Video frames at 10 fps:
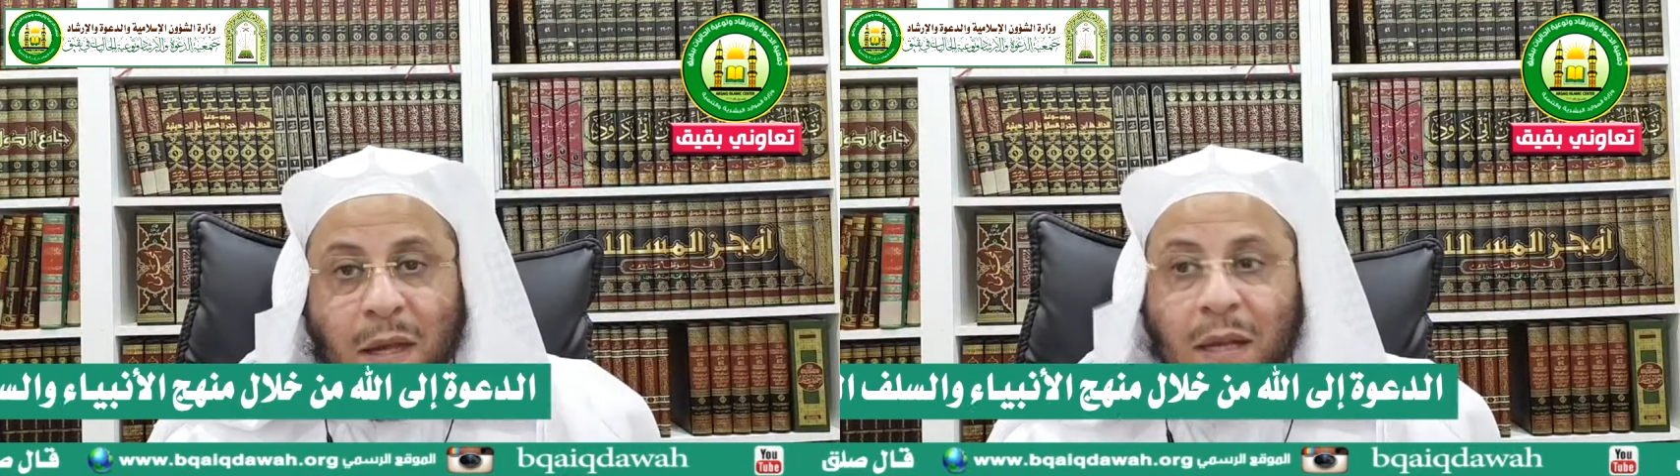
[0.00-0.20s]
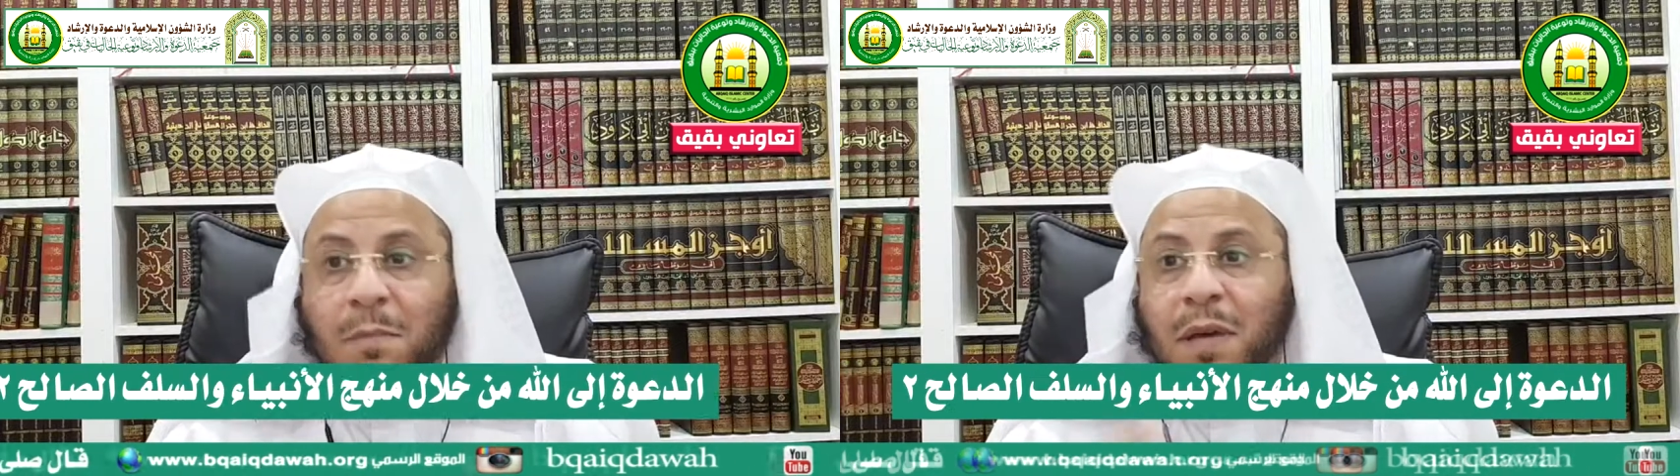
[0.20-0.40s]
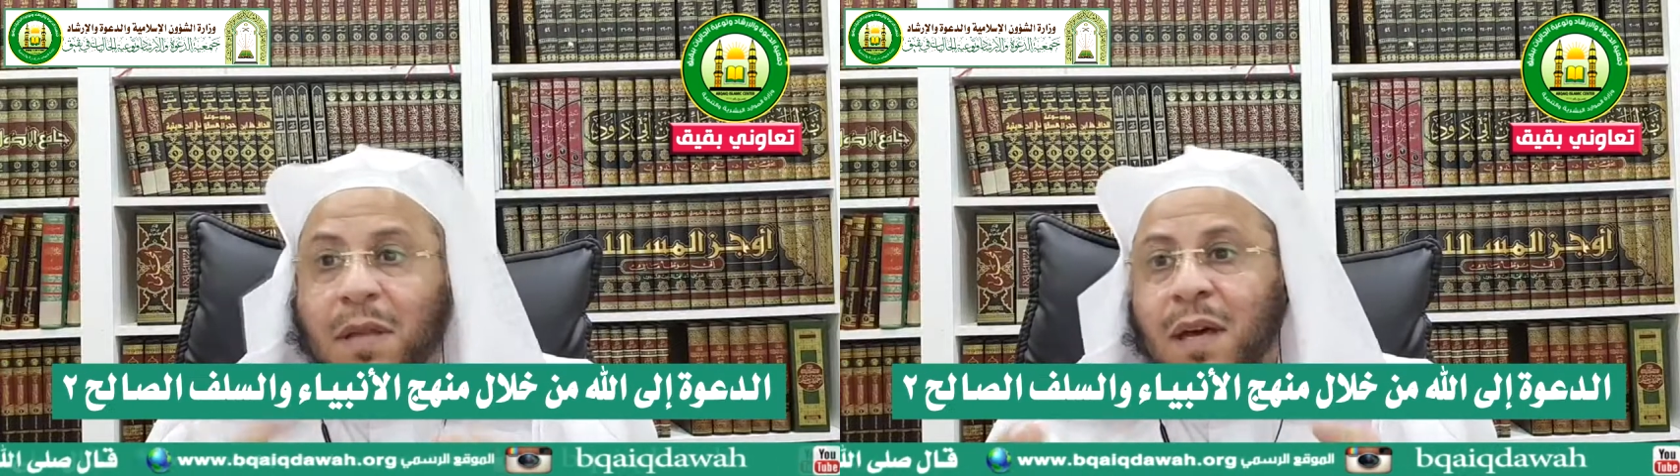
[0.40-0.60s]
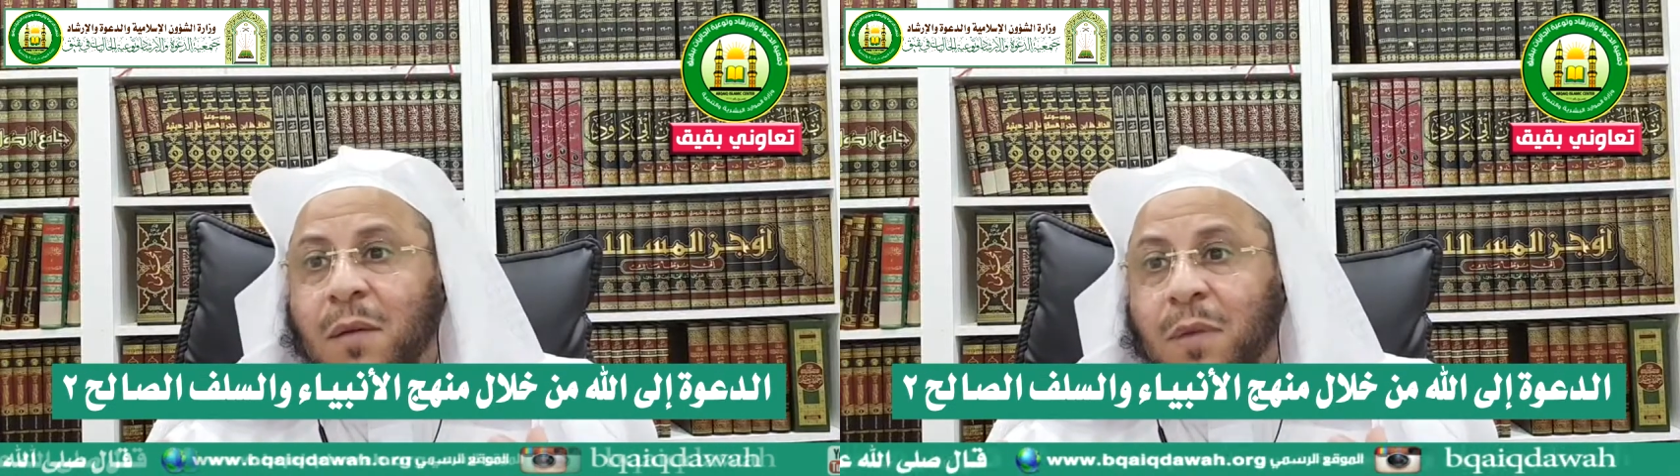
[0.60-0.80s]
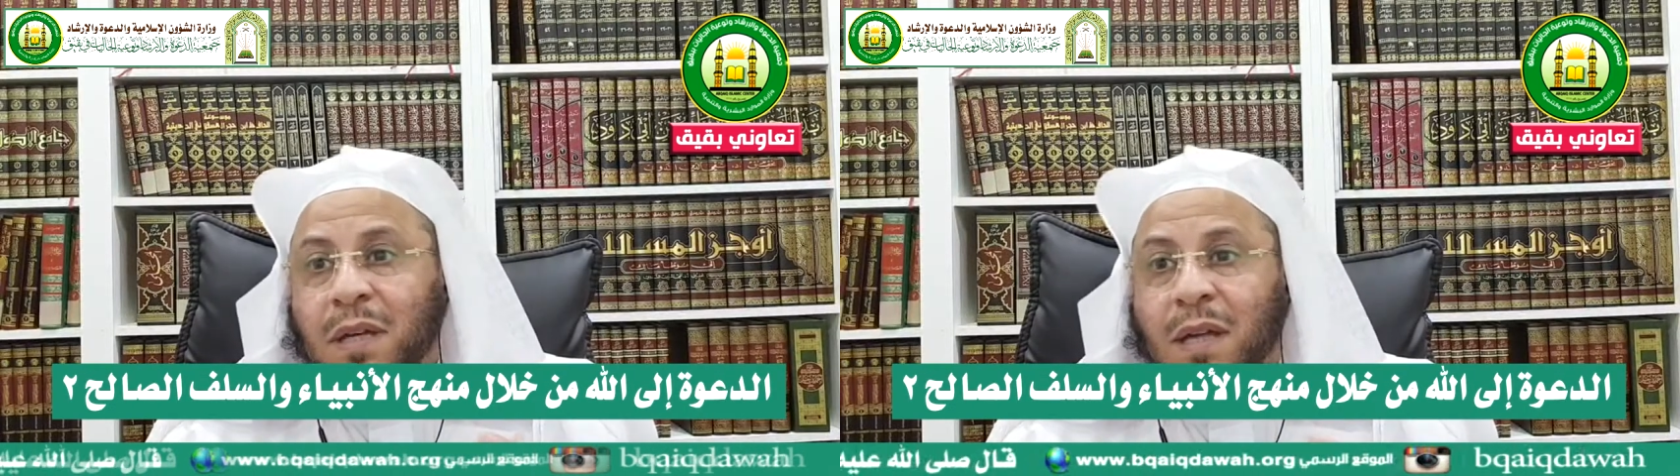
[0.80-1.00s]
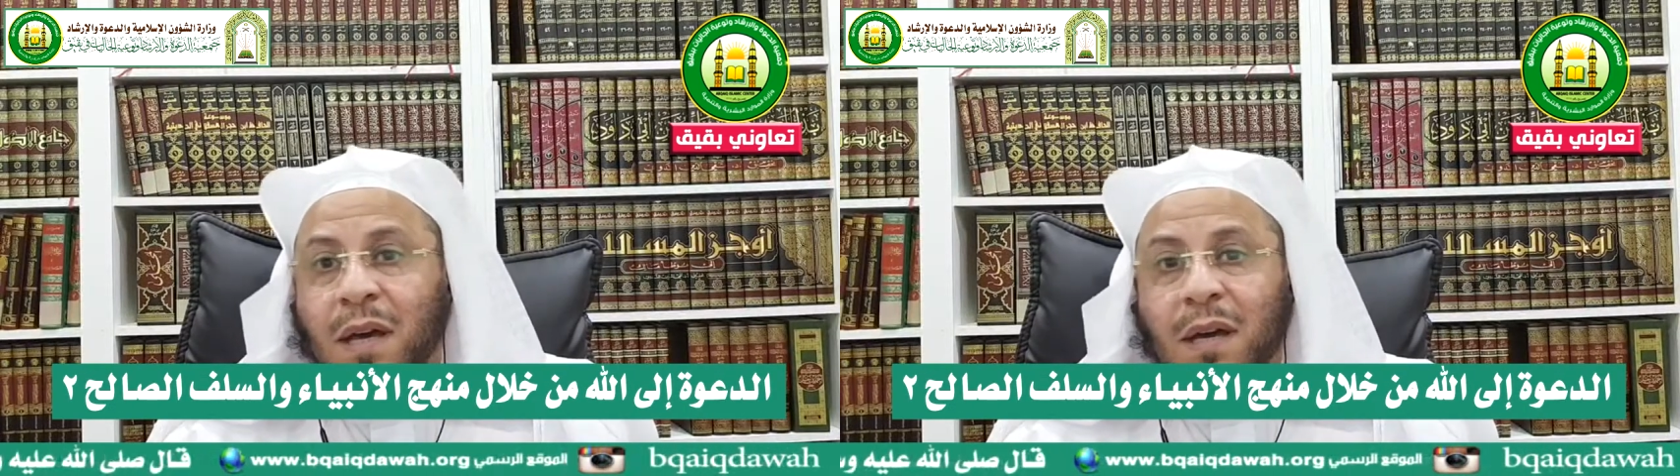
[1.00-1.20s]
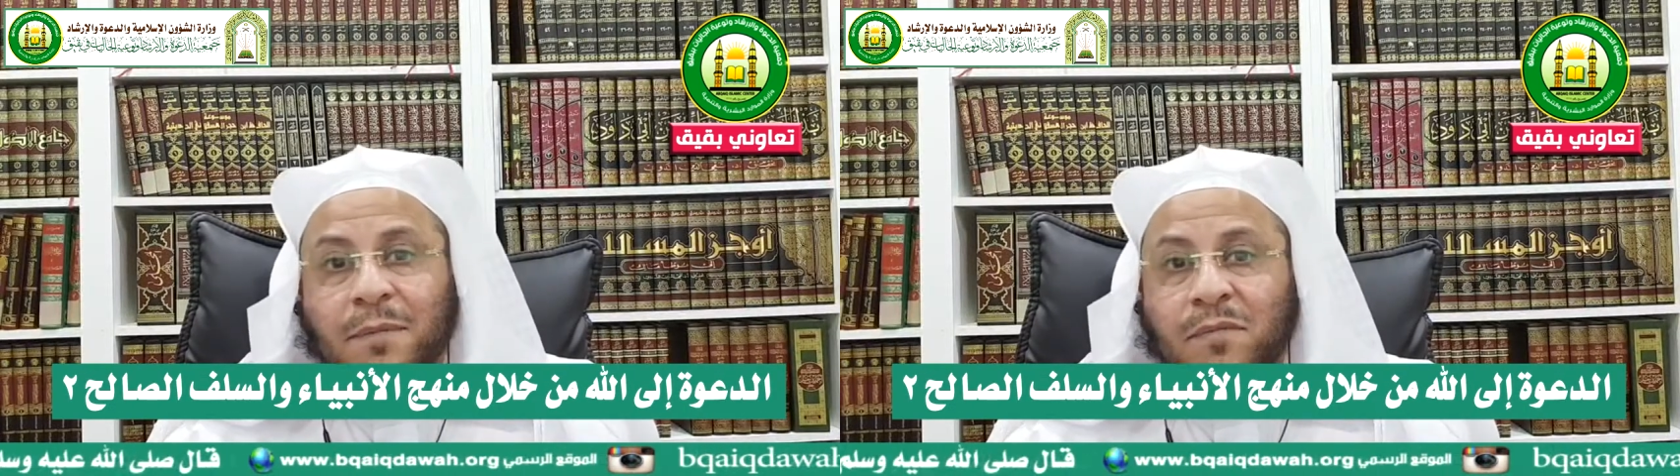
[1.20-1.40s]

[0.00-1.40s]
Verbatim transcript: لما ذهب إلى